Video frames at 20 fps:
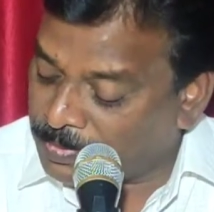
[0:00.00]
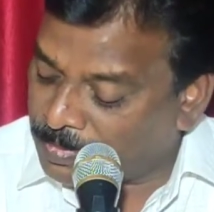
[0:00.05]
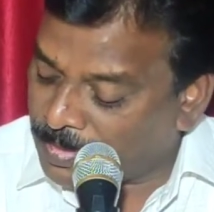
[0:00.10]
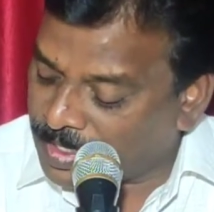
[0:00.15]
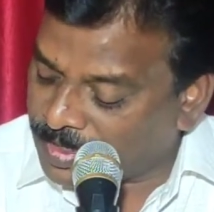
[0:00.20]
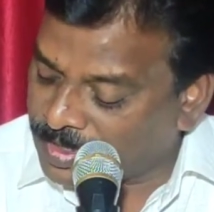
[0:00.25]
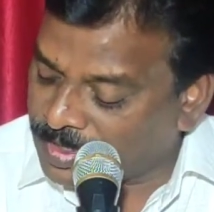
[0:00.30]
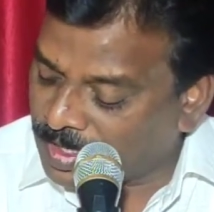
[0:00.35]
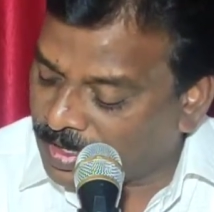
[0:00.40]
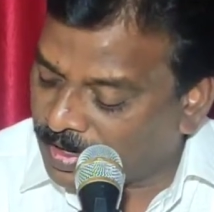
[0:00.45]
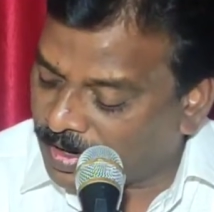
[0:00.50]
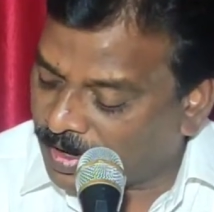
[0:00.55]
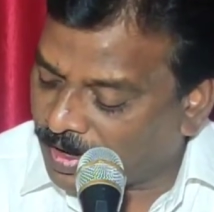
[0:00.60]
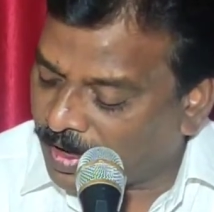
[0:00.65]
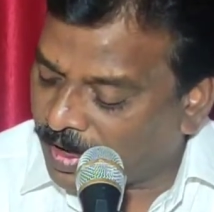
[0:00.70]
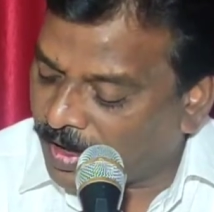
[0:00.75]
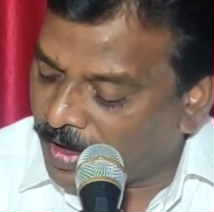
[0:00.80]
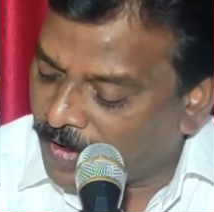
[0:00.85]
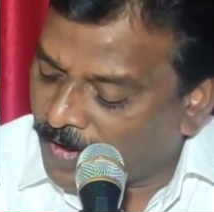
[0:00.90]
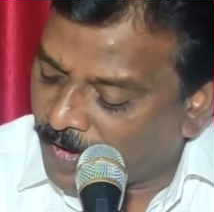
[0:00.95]
మందల
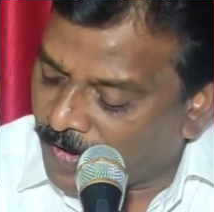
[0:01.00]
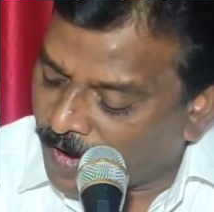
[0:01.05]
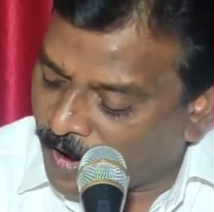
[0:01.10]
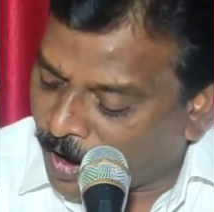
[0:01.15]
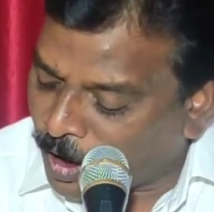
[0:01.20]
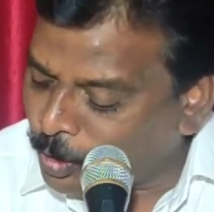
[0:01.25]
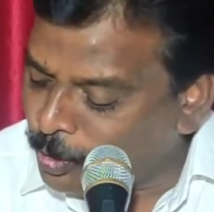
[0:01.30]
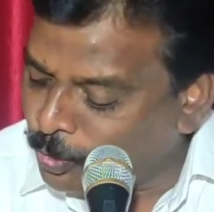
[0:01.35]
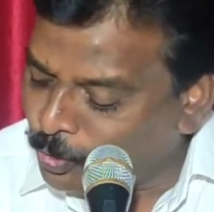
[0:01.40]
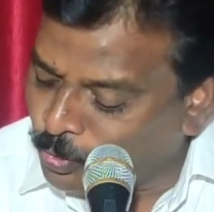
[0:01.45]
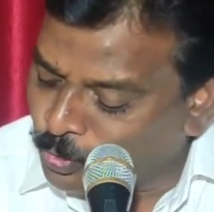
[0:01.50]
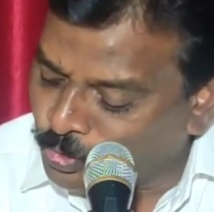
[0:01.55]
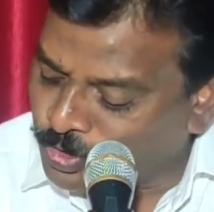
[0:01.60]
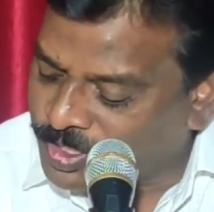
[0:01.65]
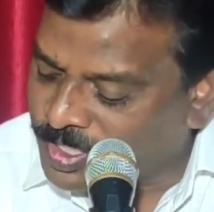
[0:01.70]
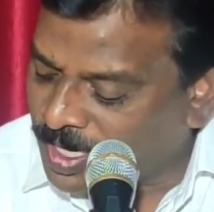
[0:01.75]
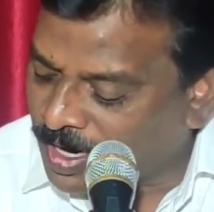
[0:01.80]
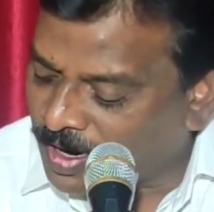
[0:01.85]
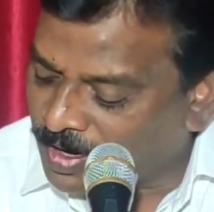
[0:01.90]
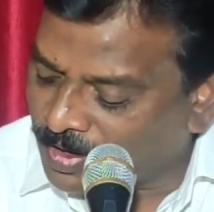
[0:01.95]
అడుగు
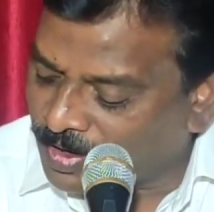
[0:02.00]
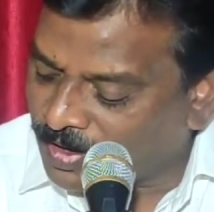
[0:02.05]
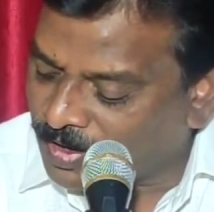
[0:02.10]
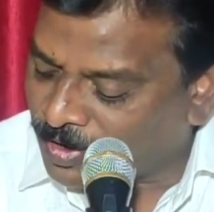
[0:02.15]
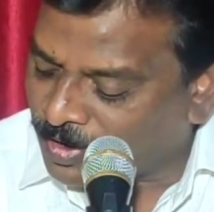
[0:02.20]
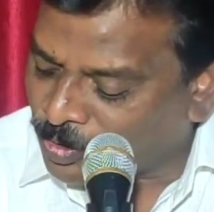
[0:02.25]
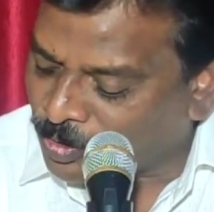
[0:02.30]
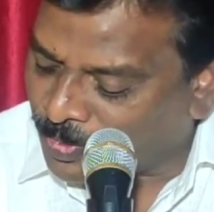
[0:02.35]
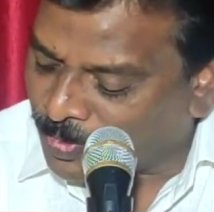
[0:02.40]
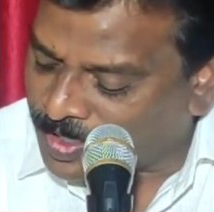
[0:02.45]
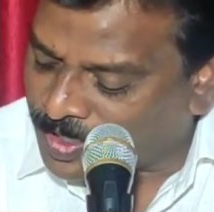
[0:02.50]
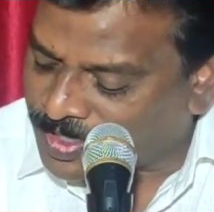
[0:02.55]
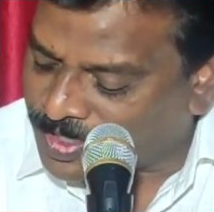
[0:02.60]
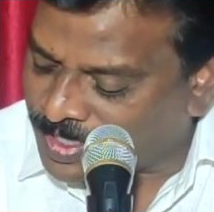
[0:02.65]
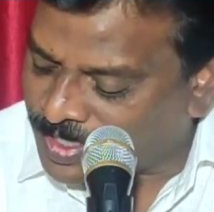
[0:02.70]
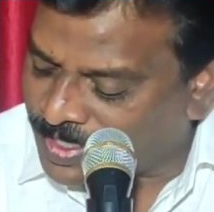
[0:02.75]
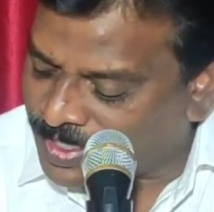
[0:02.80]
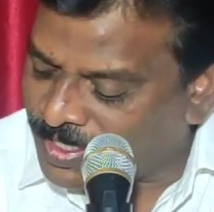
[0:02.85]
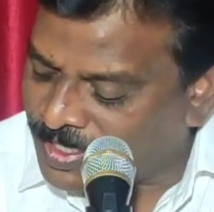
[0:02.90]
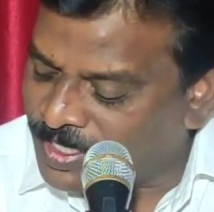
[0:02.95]
జాడలను
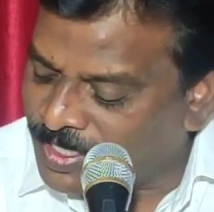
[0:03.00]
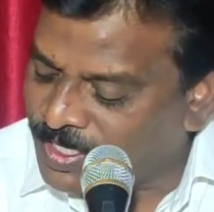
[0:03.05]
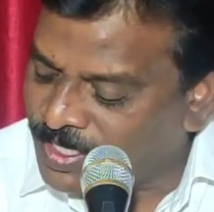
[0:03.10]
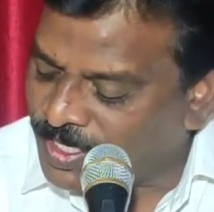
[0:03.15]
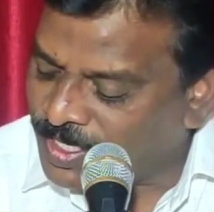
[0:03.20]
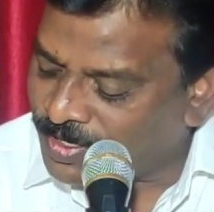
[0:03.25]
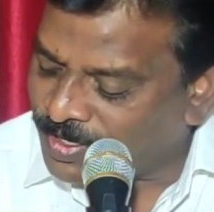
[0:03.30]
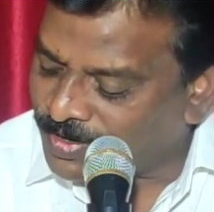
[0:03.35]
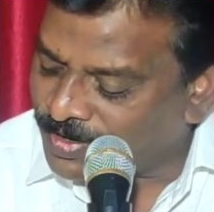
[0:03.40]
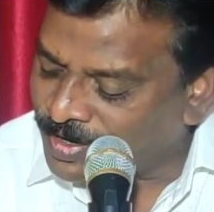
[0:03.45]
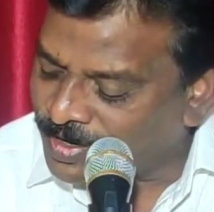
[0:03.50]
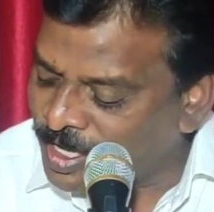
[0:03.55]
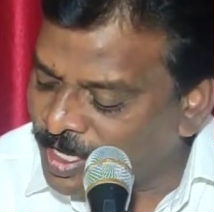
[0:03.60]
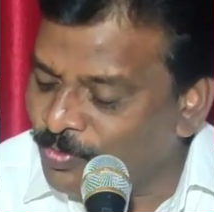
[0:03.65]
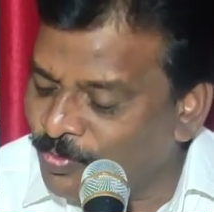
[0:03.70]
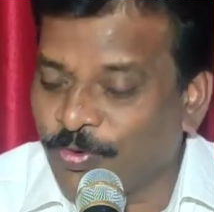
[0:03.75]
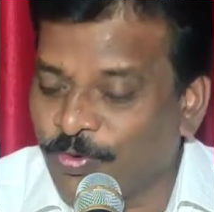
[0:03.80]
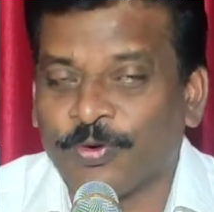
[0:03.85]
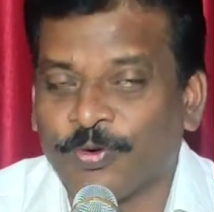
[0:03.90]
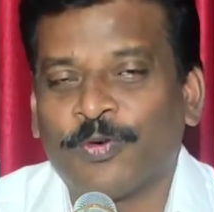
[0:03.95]
బట్టి
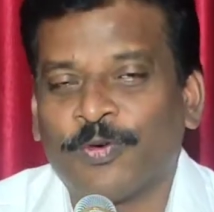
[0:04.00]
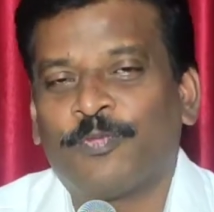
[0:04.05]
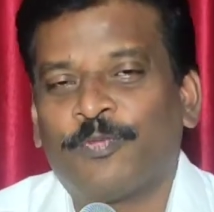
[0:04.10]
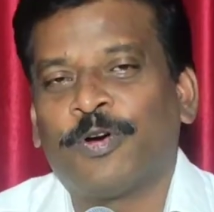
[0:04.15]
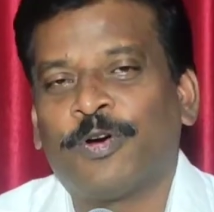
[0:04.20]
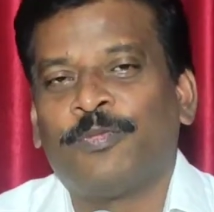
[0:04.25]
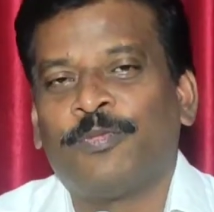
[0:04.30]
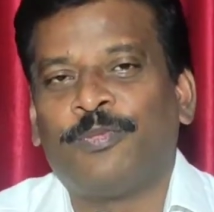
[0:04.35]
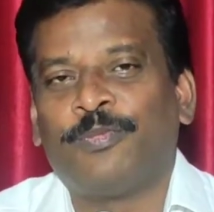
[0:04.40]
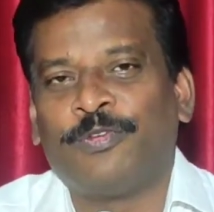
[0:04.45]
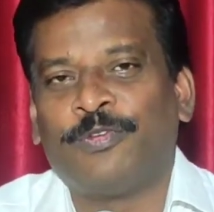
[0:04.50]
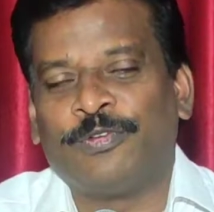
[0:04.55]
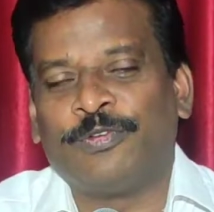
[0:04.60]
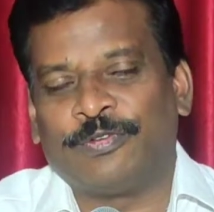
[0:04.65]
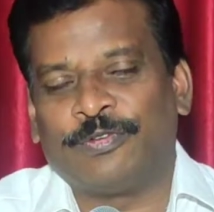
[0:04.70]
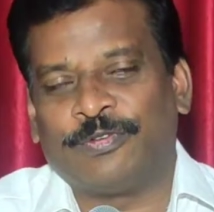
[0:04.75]
నీవు పొమ్ము